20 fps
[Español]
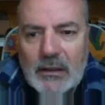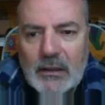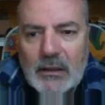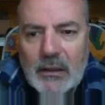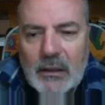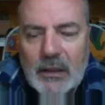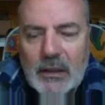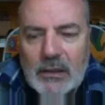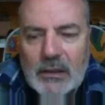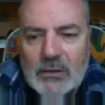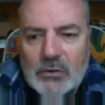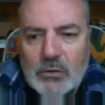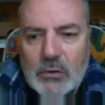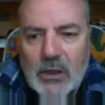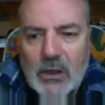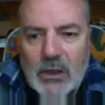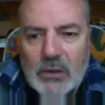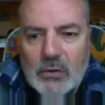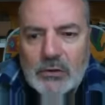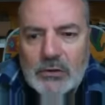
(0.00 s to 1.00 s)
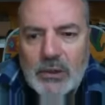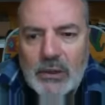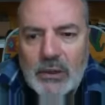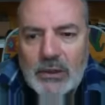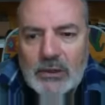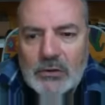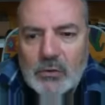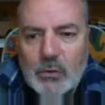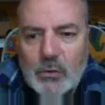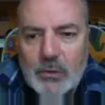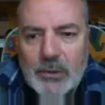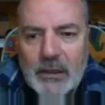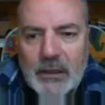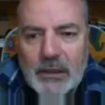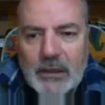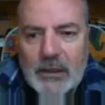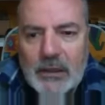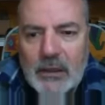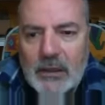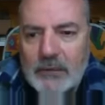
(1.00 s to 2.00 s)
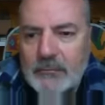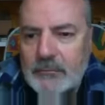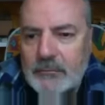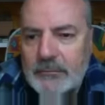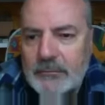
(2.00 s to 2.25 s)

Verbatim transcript: dejas una cosa descubierta,